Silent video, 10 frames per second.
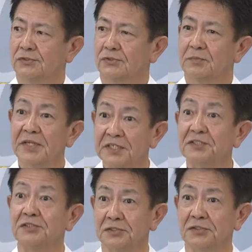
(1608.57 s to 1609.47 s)
目に
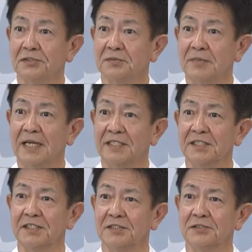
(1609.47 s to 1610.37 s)
する場
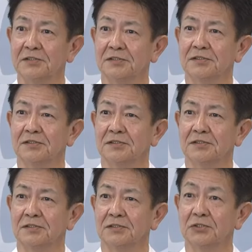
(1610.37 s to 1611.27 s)
にいる
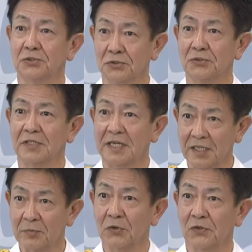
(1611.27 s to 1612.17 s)
状況だけ
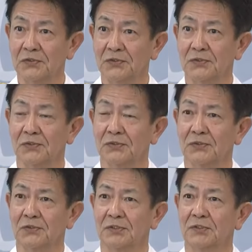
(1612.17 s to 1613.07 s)
でもその
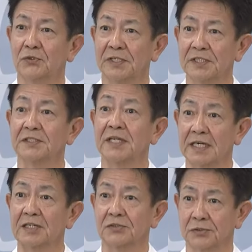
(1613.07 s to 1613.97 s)
漏洩につな
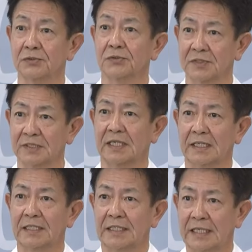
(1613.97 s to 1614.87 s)
がるということですが
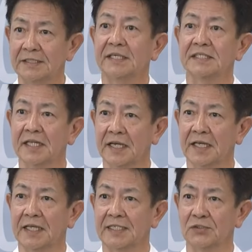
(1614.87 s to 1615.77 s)
恥ずかしなが
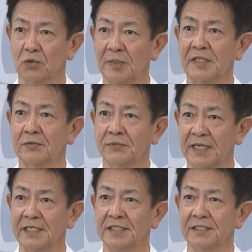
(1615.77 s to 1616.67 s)
らそこまでの
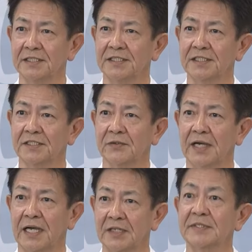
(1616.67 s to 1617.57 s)
深い認識
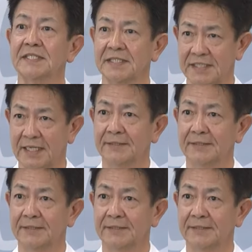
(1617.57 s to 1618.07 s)
はありませんでした